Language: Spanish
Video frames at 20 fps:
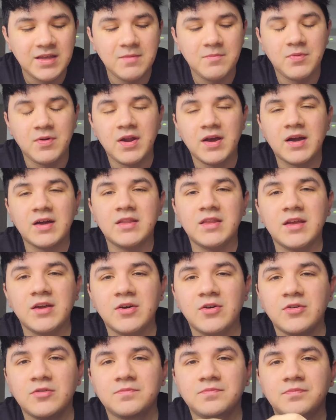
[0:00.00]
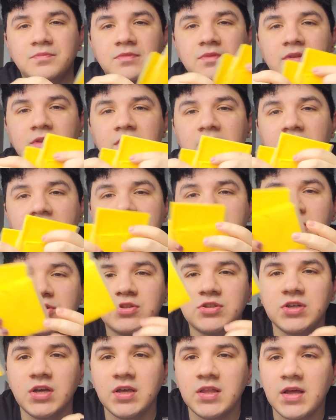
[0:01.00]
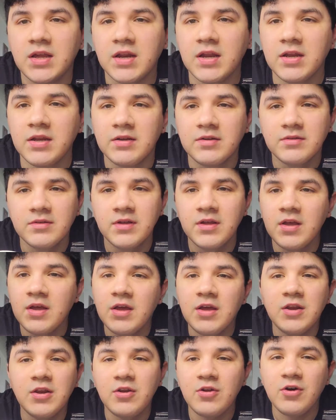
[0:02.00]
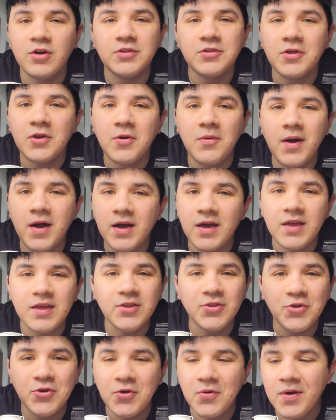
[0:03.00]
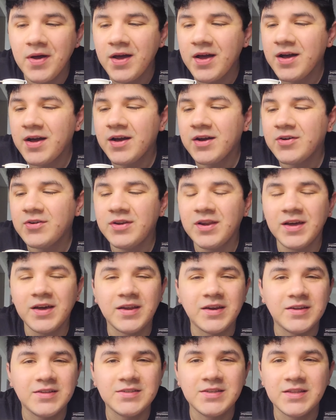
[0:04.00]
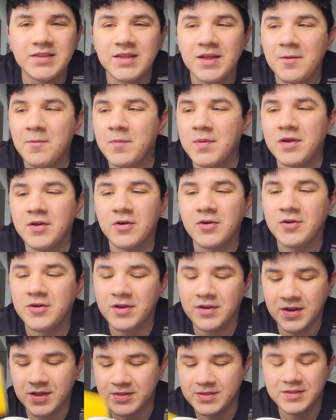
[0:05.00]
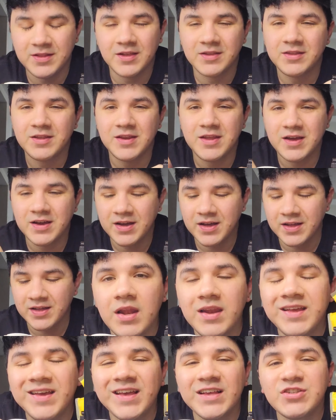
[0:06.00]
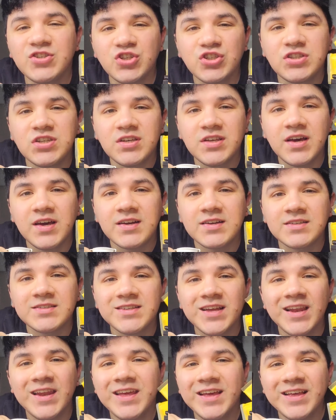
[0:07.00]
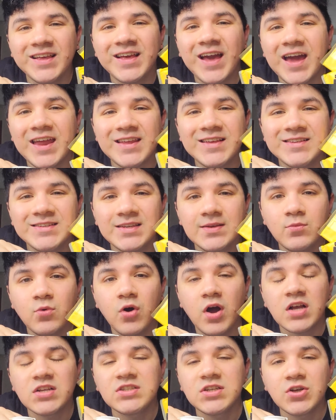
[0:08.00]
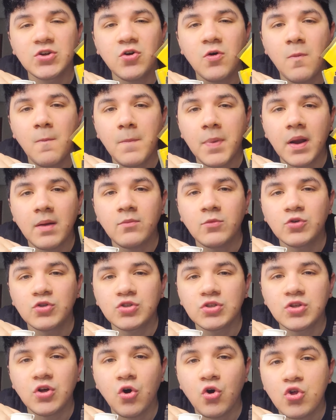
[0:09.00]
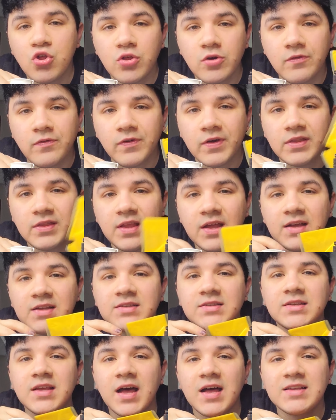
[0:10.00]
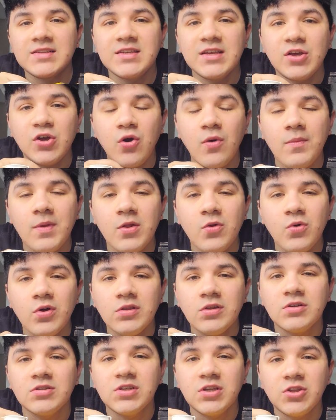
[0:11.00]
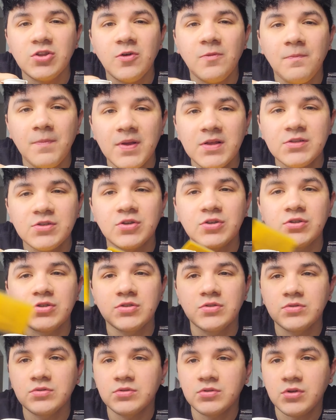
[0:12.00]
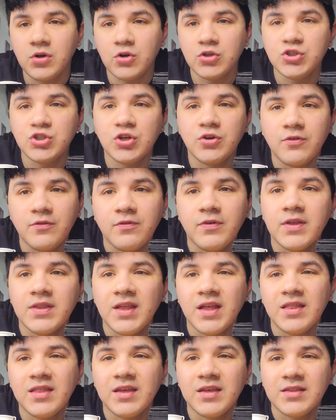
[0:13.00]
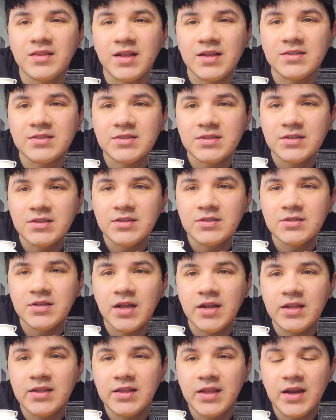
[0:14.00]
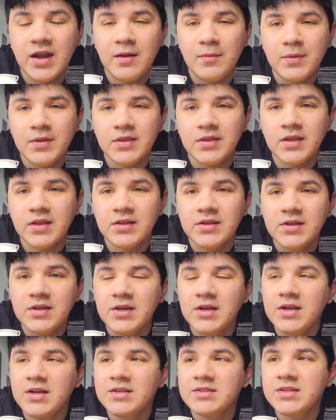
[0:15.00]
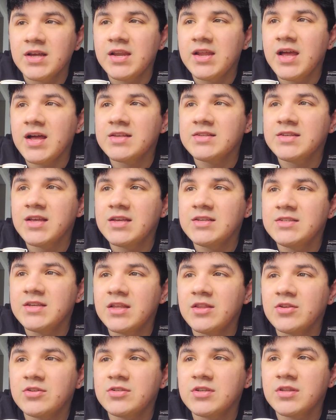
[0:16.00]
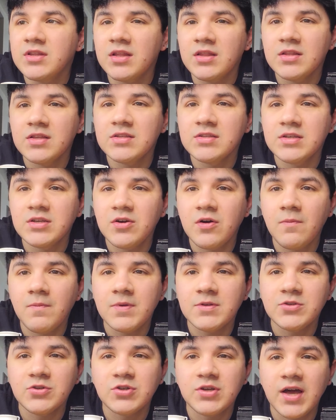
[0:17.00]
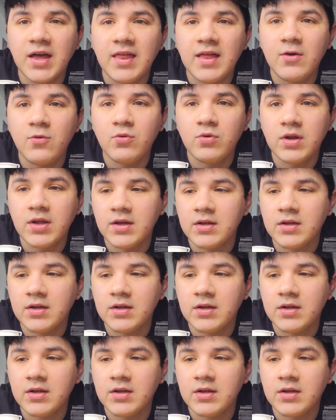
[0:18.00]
Y por acá tengo quesos cheddar. No, esto no va, esto no va con la receta, pero las, tenía acá. El queso cheddar sale carísimo. Ayer compramos 8 fetas a 5.400 pesos. 8 fetas de estas. O sea, literalmente. Salía 675 pesos cada una.